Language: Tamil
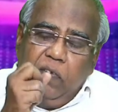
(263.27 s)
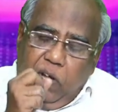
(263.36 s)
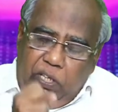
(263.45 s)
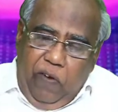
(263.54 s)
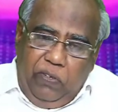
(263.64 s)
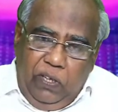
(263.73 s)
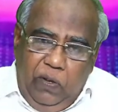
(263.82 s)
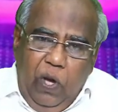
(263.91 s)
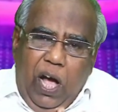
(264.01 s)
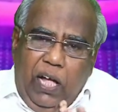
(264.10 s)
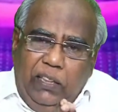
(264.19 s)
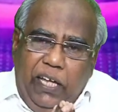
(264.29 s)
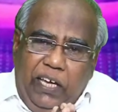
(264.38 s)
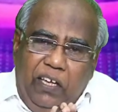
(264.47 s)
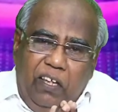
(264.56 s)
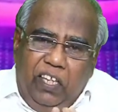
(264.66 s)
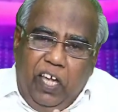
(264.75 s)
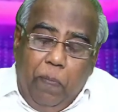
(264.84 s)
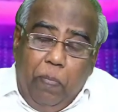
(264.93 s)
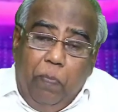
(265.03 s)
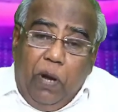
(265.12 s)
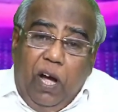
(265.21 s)
அதாவது அந்த இருதயம்
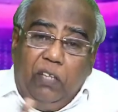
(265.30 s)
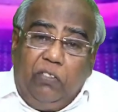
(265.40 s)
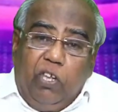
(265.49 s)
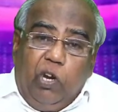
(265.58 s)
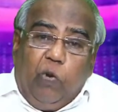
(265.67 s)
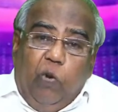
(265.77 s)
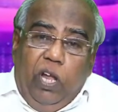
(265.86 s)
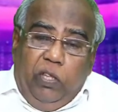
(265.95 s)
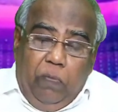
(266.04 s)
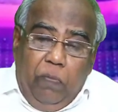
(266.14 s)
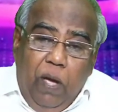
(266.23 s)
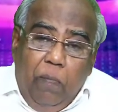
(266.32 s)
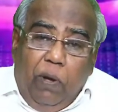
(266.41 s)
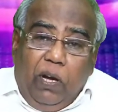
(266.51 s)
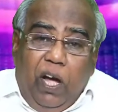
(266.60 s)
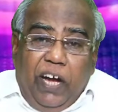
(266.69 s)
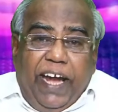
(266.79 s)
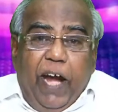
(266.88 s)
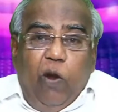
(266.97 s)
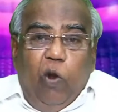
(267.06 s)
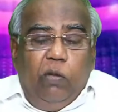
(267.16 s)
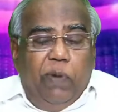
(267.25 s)
மகா திருக்குள்ளதும் மகா
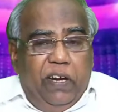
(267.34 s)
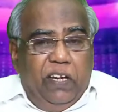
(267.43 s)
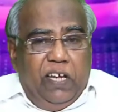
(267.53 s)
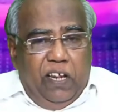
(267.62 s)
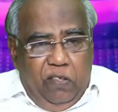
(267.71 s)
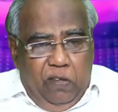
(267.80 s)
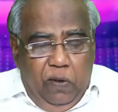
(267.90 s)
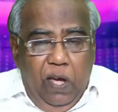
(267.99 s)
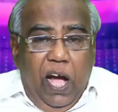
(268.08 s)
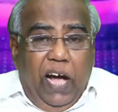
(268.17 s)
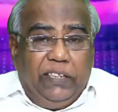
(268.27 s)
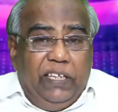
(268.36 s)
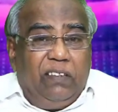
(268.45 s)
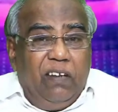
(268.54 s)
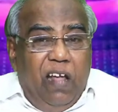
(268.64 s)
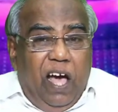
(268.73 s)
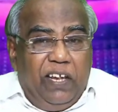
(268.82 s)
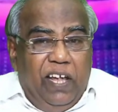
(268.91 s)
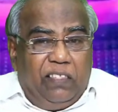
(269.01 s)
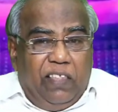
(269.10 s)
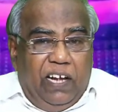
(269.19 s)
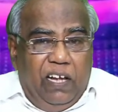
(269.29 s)
கேடுள்ளதுமாக இருக்கிறது அதை திரு
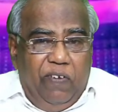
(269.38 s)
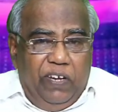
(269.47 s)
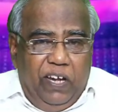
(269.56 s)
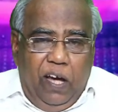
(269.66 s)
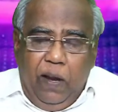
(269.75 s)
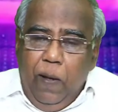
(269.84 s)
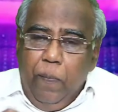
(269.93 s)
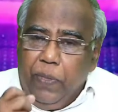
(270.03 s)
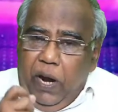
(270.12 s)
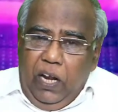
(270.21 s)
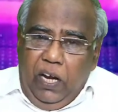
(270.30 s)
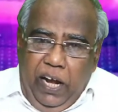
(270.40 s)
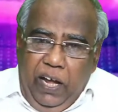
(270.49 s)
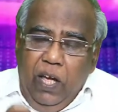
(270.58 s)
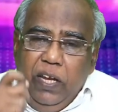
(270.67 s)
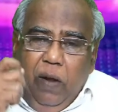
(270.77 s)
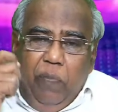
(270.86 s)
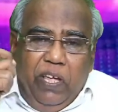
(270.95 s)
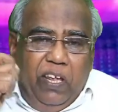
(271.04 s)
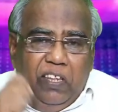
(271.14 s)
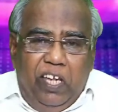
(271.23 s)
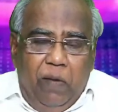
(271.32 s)
அறியத்தக்கவன் யார் அதனால நம்முடைய
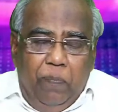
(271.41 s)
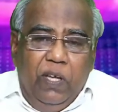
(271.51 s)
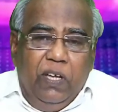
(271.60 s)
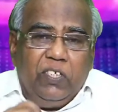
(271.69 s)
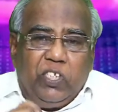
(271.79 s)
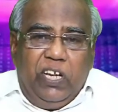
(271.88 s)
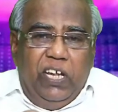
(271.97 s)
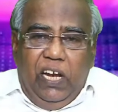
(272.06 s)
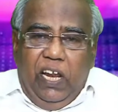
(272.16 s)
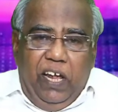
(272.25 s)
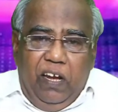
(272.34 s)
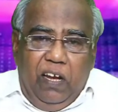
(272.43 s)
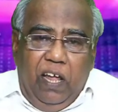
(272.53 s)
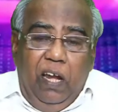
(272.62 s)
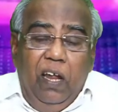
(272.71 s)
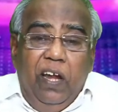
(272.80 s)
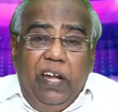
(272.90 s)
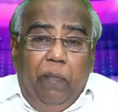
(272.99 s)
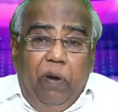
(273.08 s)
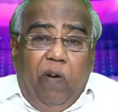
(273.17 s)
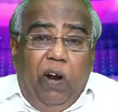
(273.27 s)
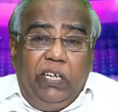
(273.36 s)
இருதயம் சரியில்லை என்றால்
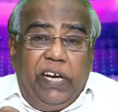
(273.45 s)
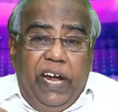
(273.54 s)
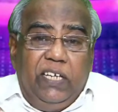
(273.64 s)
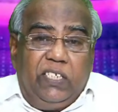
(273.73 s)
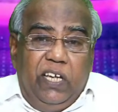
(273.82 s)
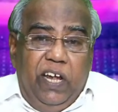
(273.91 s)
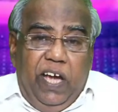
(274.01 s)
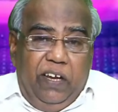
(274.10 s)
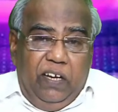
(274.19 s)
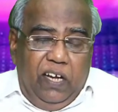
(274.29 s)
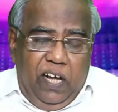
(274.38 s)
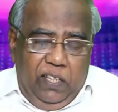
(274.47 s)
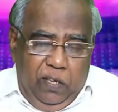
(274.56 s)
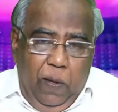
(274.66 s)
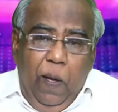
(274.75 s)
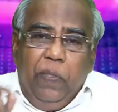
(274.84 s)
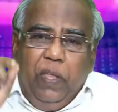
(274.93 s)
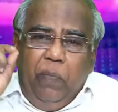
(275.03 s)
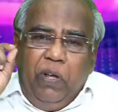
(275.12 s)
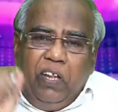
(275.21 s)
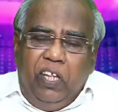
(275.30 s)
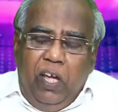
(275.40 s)
நம்முடைய வாழ்க்கையே சரியாக இருக்காது நம்ம
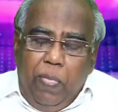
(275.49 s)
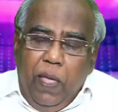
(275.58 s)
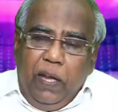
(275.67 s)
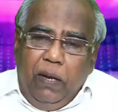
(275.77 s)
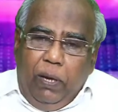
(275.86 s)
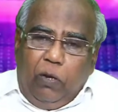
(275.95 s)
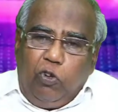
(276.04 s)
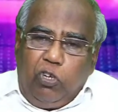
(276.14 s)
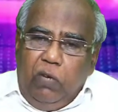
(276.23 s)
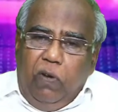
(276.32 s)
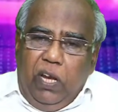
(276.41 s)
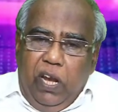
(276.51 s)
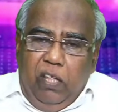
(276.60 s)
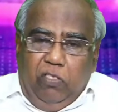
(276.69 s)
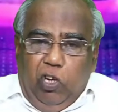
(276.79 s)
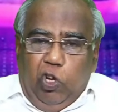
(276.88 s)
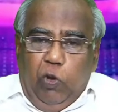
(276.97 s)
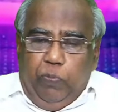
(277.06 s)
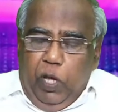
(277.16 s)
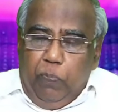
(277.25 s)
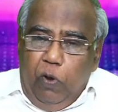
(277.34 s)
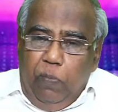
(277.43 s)
இருதயம் நம்மை குற்றவாளி என்று தீர்க்கு
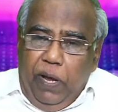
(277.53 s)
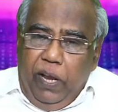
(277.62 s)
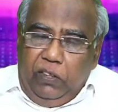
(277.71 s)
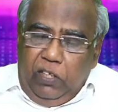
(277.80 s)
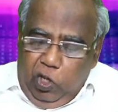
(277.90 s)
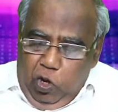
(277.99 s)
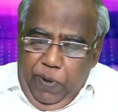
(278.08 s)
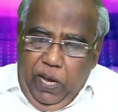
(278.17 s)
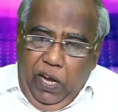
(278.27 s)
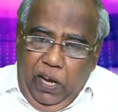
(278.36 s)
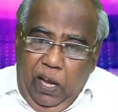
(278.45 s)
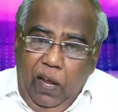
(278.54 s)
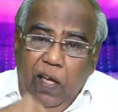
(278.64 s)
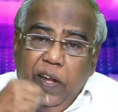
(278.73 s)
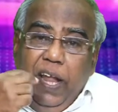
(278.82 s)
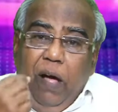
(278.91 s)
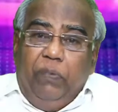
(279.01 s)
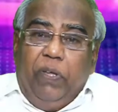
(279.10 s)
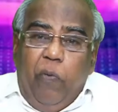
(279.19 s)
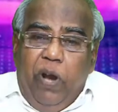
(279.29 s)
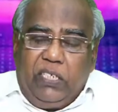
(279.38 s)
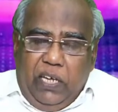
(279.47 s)
தீர்ப்போமான தீர்க்குமையானால் நாம்
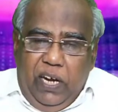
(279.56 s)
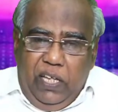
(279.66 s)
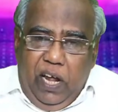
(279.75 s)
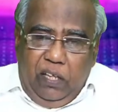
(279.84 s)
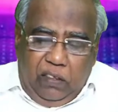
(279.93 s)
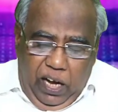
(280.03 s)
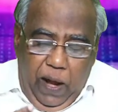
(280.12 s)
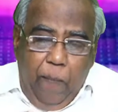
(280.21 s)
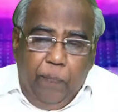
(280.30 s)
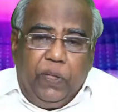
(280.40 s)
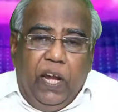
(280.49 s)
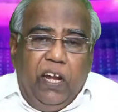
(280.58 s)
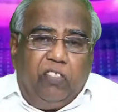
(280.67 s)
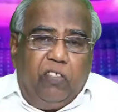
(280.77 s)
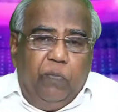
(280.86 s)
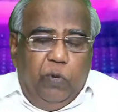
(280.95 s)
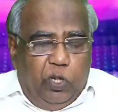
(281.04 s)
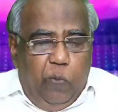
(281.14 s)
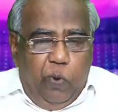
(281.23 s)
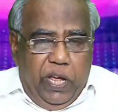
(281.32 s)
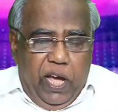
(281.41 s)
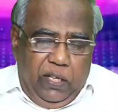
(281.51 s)
தேவனுடைய சன்னிதானத்தில் நிலைநிறுத்த நிற்க
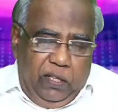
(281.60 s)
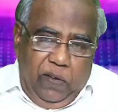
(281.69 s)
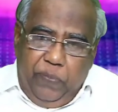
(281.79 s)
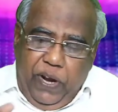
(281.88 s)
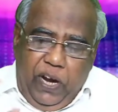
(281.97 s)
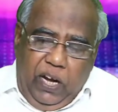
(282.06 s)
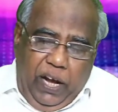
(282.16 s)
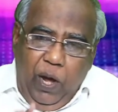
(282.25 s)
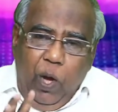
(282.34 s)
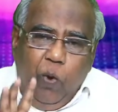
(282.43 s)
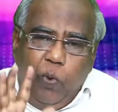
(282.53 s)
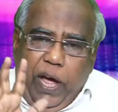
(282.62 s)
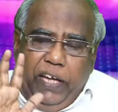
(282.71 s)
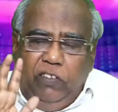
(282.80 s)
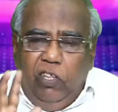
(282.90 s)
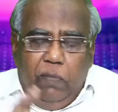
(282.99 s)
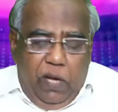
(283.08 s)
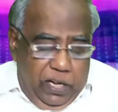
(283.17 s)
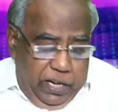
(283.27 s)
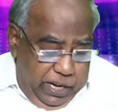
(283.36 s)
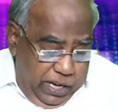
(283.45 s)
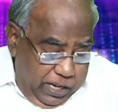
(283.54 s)
முடியாது இதனால ஒரு ஐந்து விதமான
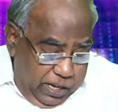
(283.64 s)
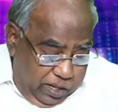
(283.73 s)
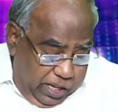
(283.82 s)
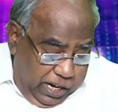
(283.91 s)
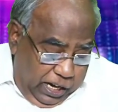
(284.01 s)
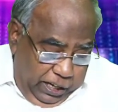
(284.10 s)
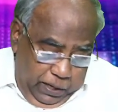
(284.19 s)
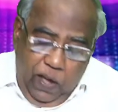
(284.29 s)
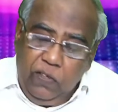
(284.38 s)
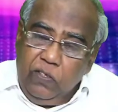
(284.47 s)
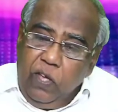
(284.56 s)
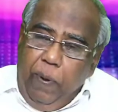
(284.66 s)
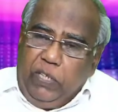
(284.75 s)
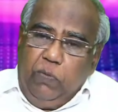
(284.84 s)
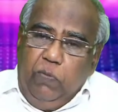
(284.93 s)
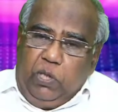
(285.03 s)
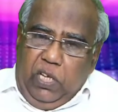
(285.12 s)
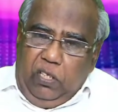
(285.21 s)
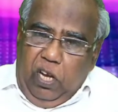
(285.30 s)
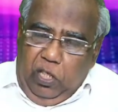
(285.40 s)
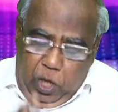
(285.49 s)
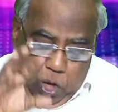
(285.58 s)
இருதயங்களை எபேசு
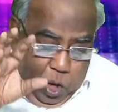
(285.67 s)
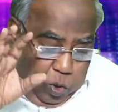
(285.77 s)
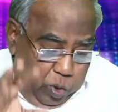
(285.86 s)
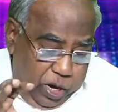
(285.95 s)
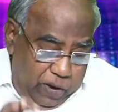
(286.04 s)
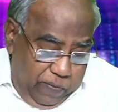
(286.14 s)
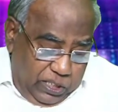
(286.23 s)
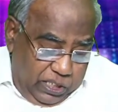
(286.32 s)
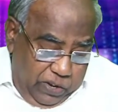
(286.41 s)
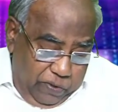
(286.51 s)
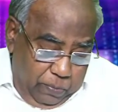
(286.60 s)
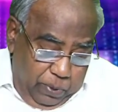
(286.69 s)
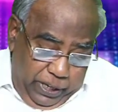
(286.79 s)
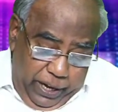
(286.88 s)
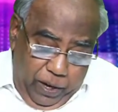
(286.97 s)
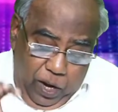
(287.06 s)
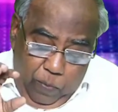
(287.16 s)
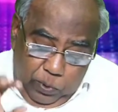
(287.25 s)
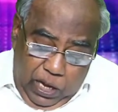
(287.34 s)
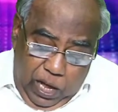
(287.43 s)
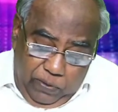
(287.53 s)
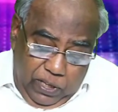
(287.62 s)
புஸ்தகத்திலிருந்து உடனான் வாசிக்க விரும்புகிறேன்
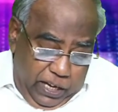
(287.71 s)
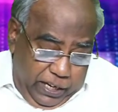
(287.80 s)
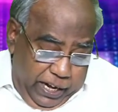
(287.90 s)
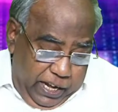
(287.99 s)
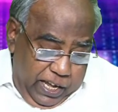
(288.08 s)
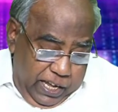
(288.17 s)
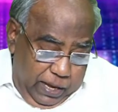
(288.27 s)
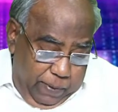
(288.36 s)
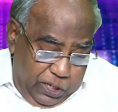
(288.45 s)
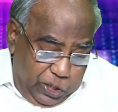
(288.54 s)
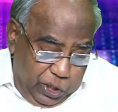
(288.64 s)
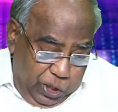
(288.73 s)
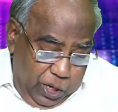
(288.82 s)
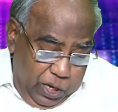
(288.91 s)
முதலாவதாக எபேசு